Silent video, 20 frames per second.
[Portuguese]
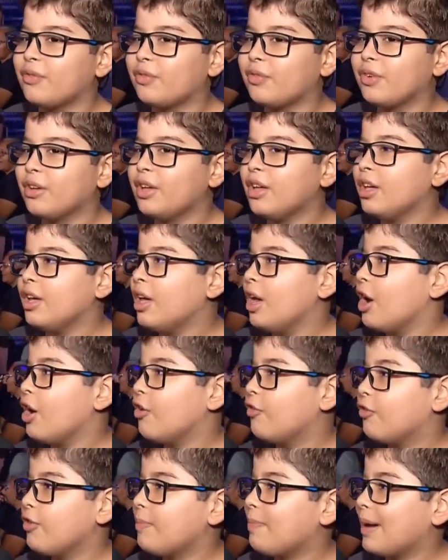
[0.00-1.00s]

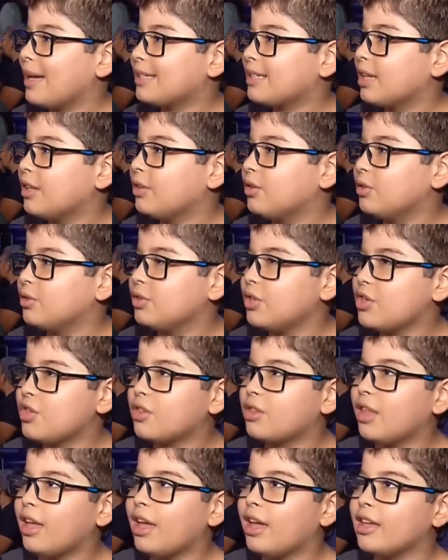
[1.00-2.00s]
eu, fui passando nos
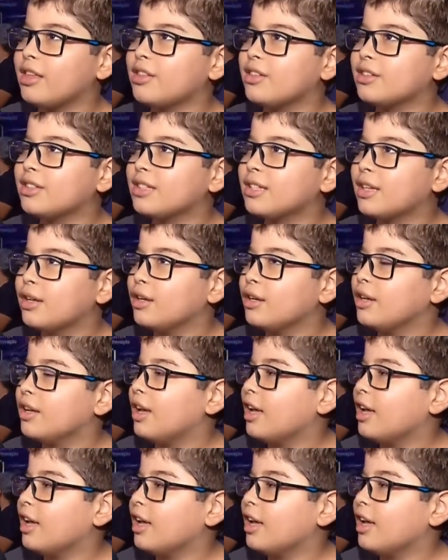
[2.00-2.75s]
estandes.